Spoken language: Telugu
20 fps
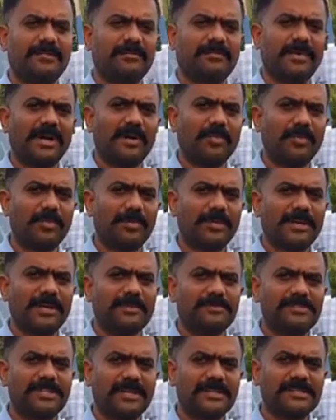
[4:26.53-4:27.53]
మా భూమి
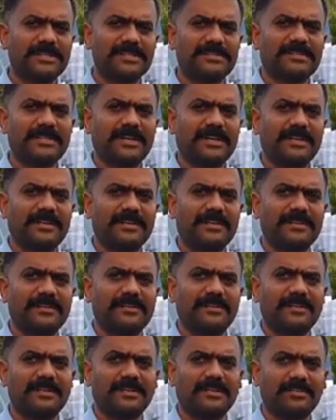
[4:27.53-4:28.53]
కబ్జా చేశాడని
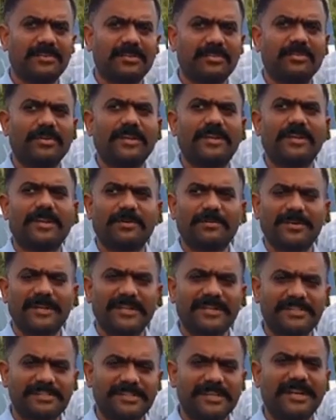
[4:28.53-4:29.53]
ఇంతవరకు ఎవడైనా
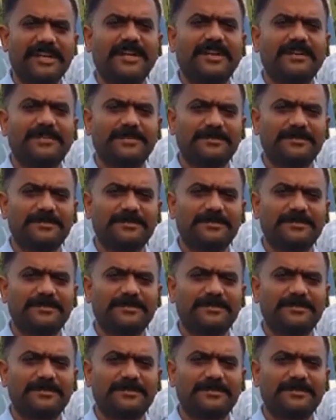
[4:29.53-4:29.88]
కంప్లైంట్ ఇచ్చినాడా